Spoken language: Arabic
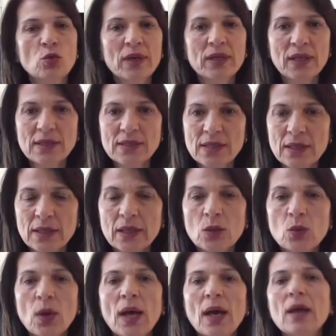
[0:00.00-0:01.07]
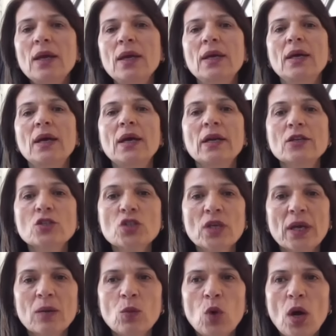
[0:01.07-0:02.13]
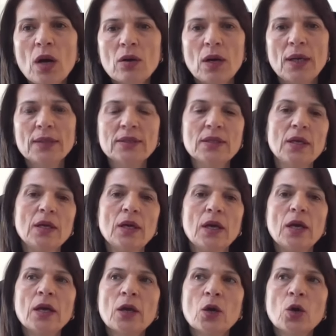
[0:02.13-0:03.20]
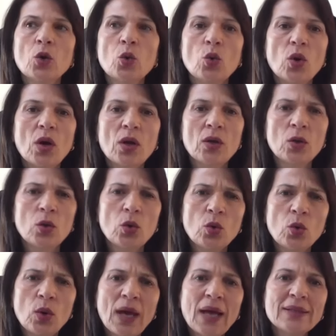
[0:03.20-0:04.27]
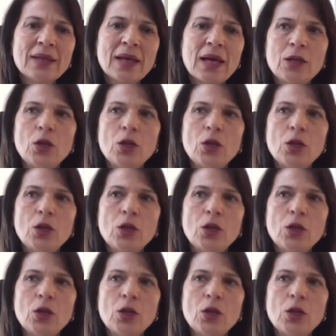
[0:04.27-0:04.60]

ومركز الإيواء شيء مؤقت آه، وهذا